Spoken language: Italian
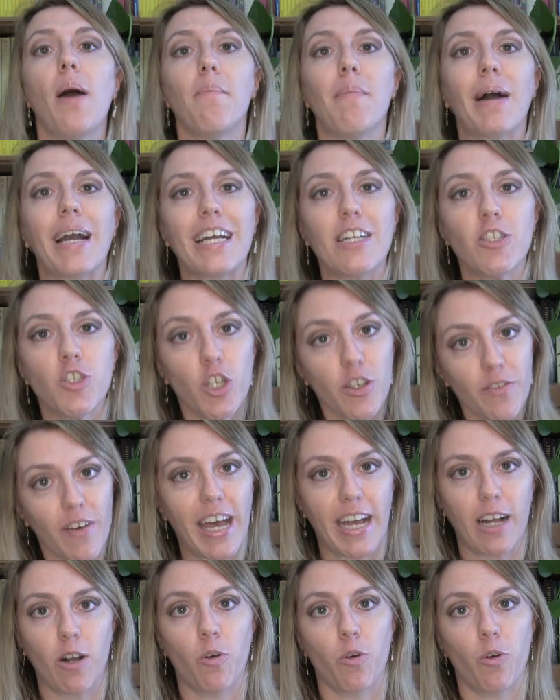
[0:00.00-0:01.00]
ma che ci
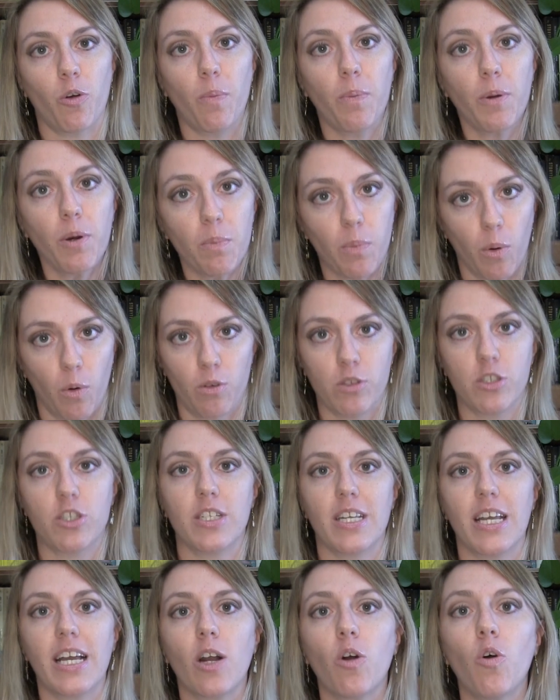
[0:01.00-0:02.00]
vengono
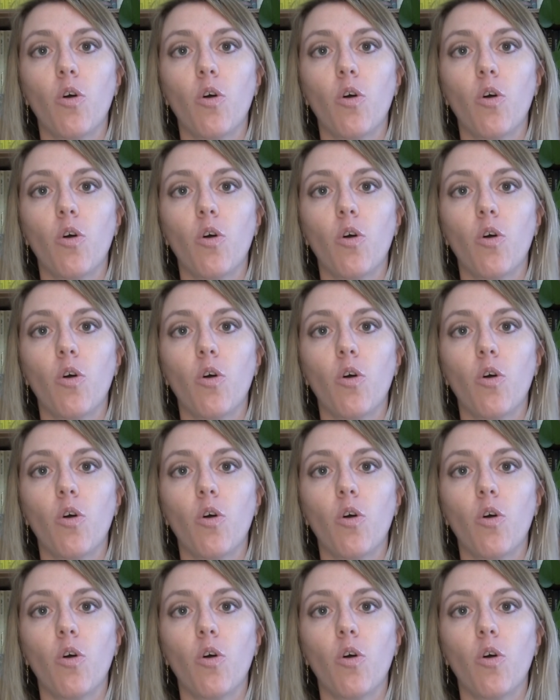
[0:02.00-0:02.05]
proposti